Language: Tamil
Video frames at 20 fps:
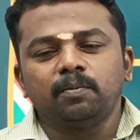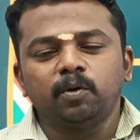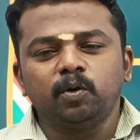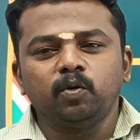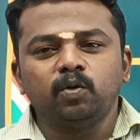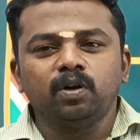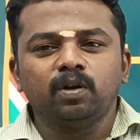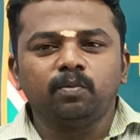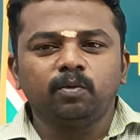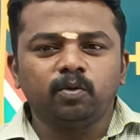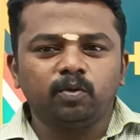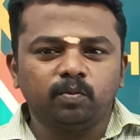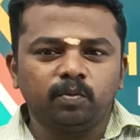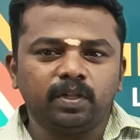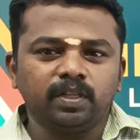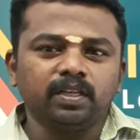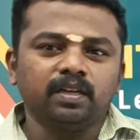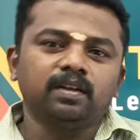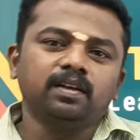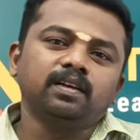அப்டிடியூட்ல
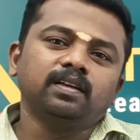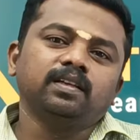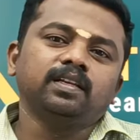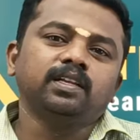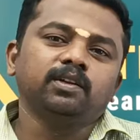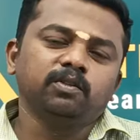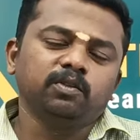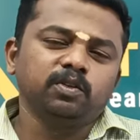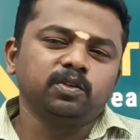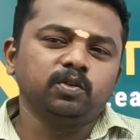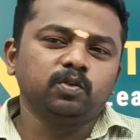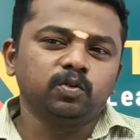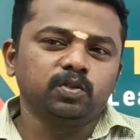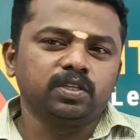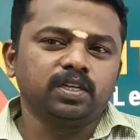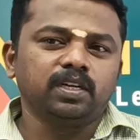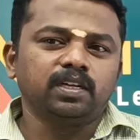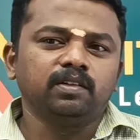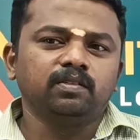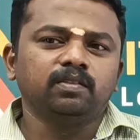பொறுத்தும் பார்த்தீங்கன்னா இருபத்தஞ்சு
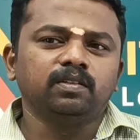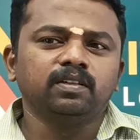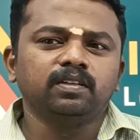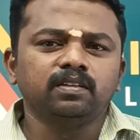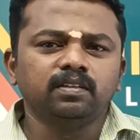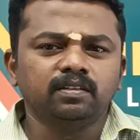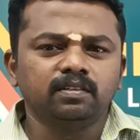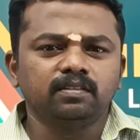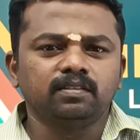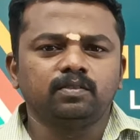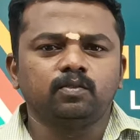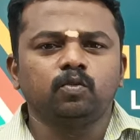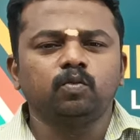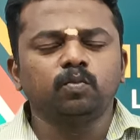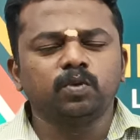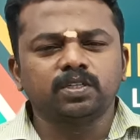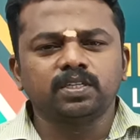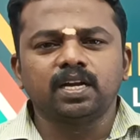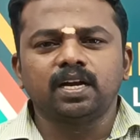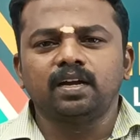கொஸ்டின்றது வந்து
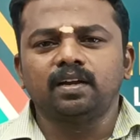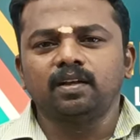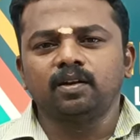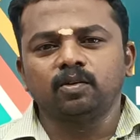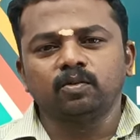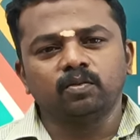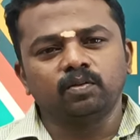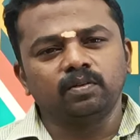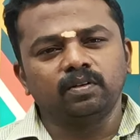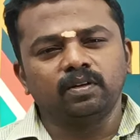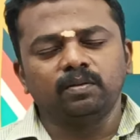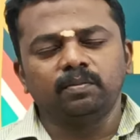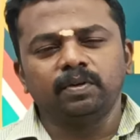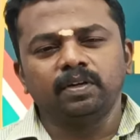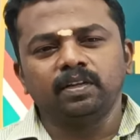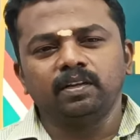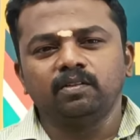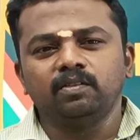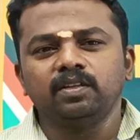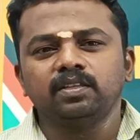ரொம்ப ஸ்டாண்டாக இருக்கும் ஐ
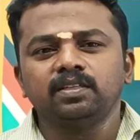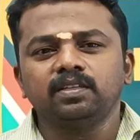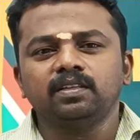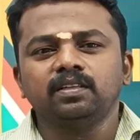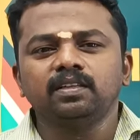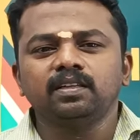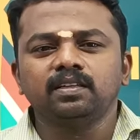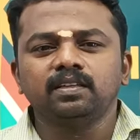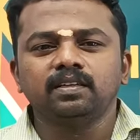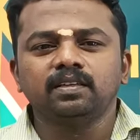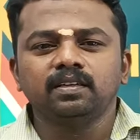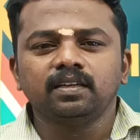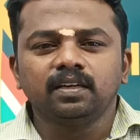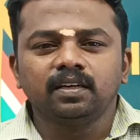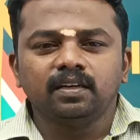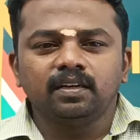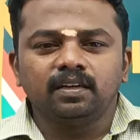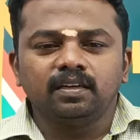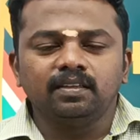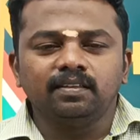மீன் இருபத்தஞ்சுன்றது
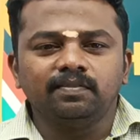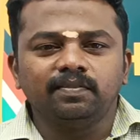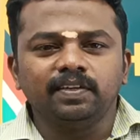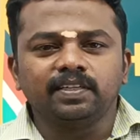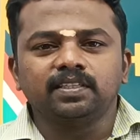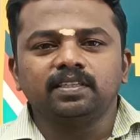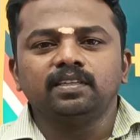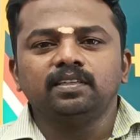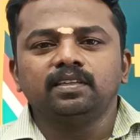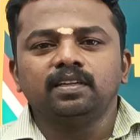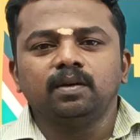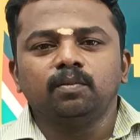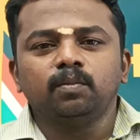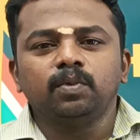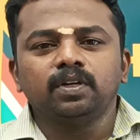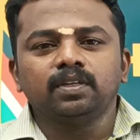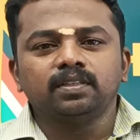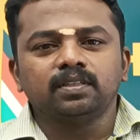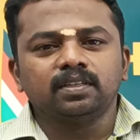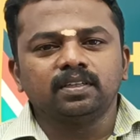இது ஃபிக்ஸ்டு
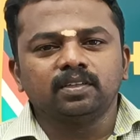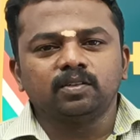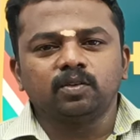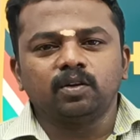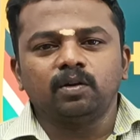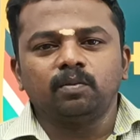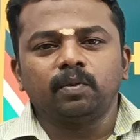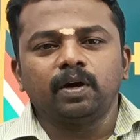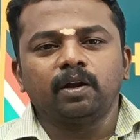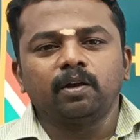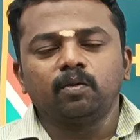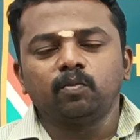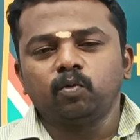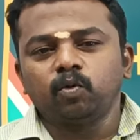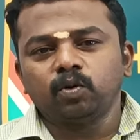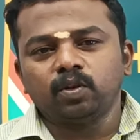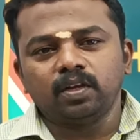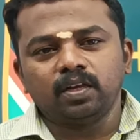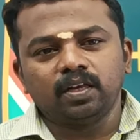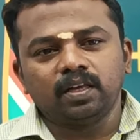நம்பர்ஸ் ஸோ அதில்
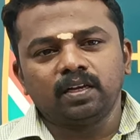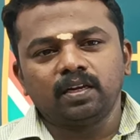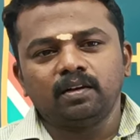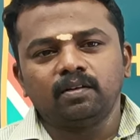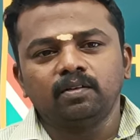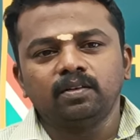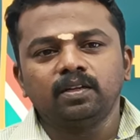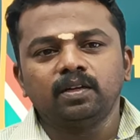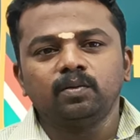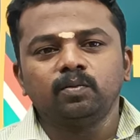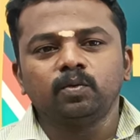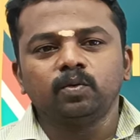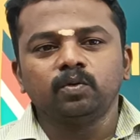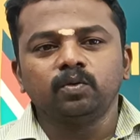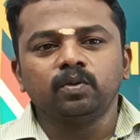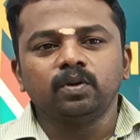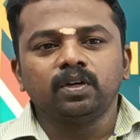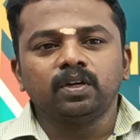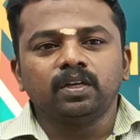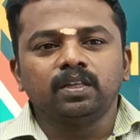போகிறது இல்லை அதனால வந்து நம்ம
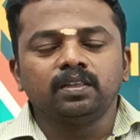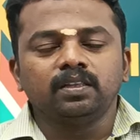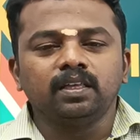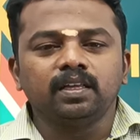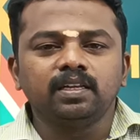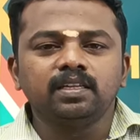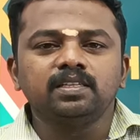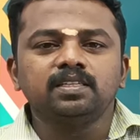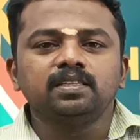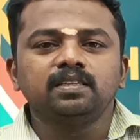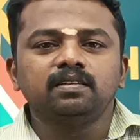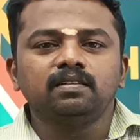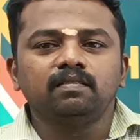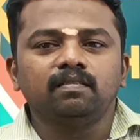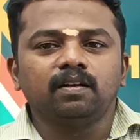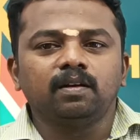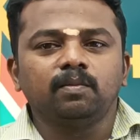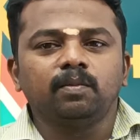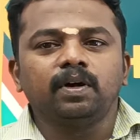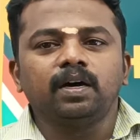தெரிஞ்சு
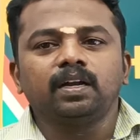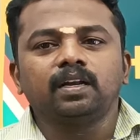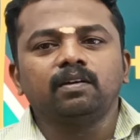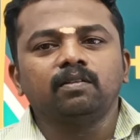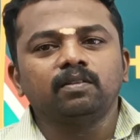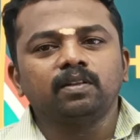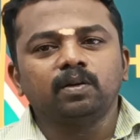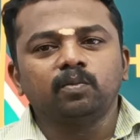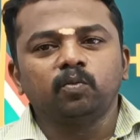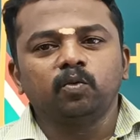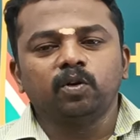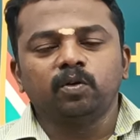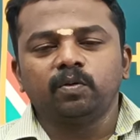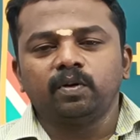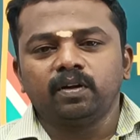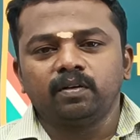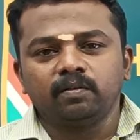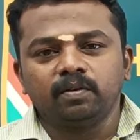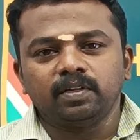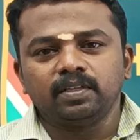வர மார்க்கை வந்து நம்ம விட
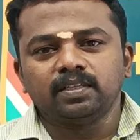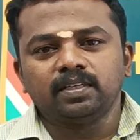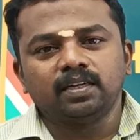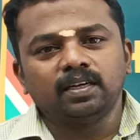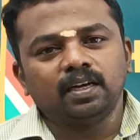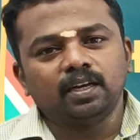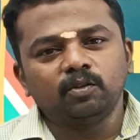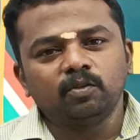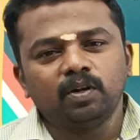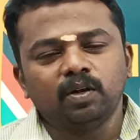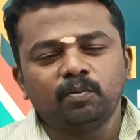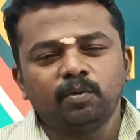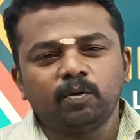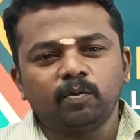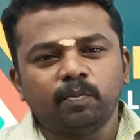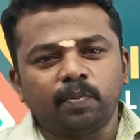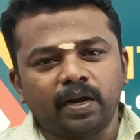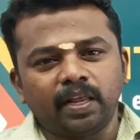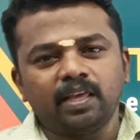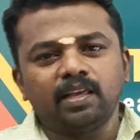நான் வேஸ்ட்டாக அதுவும்
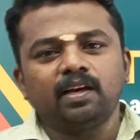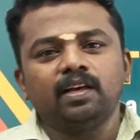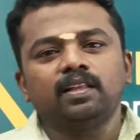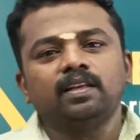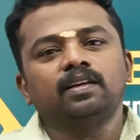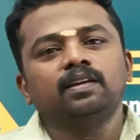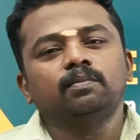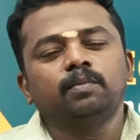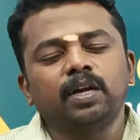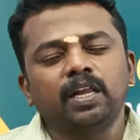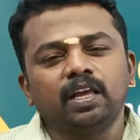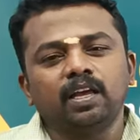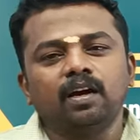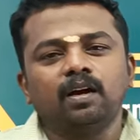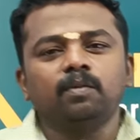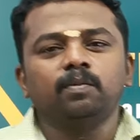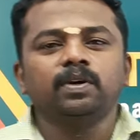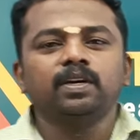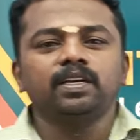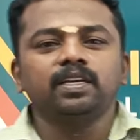இல்லாமல் நம்ம படிக்காத
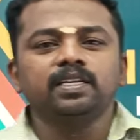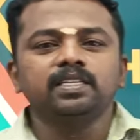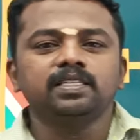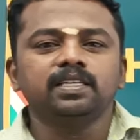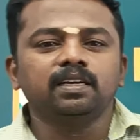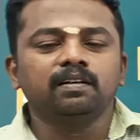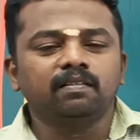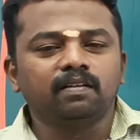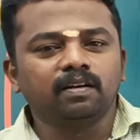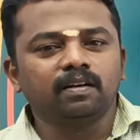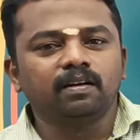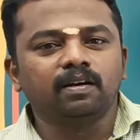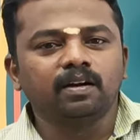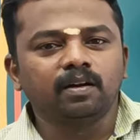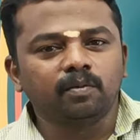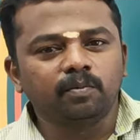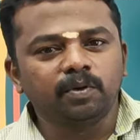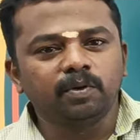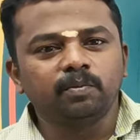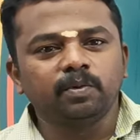படிக்காமல் ஈஸியாக வாங்குற
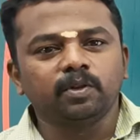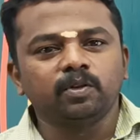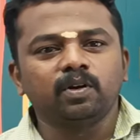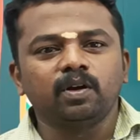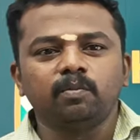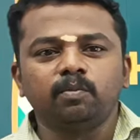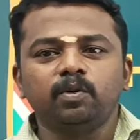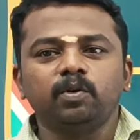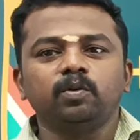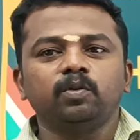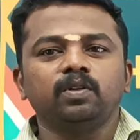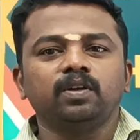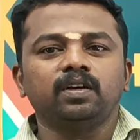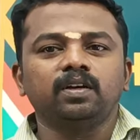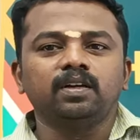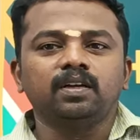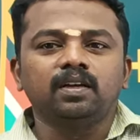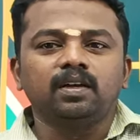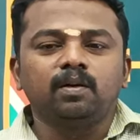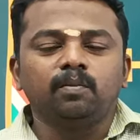டாபிக் பார்த்தோன்னா அப்டிடியூட்
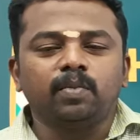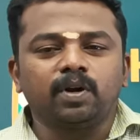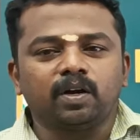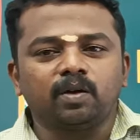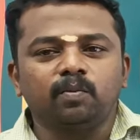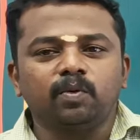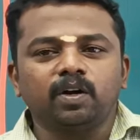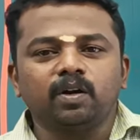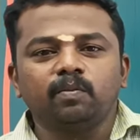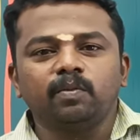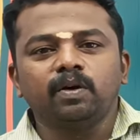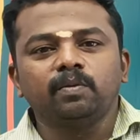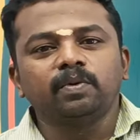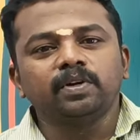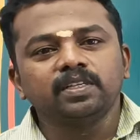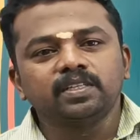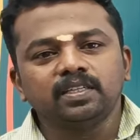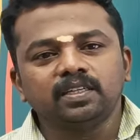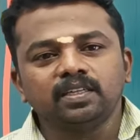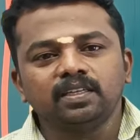தான் பக்கம் பக்கமாக
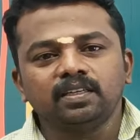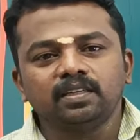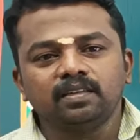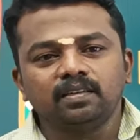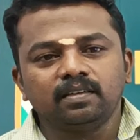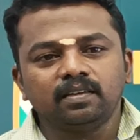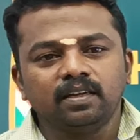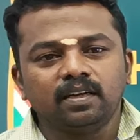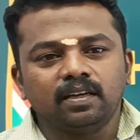படிச்சுட்டு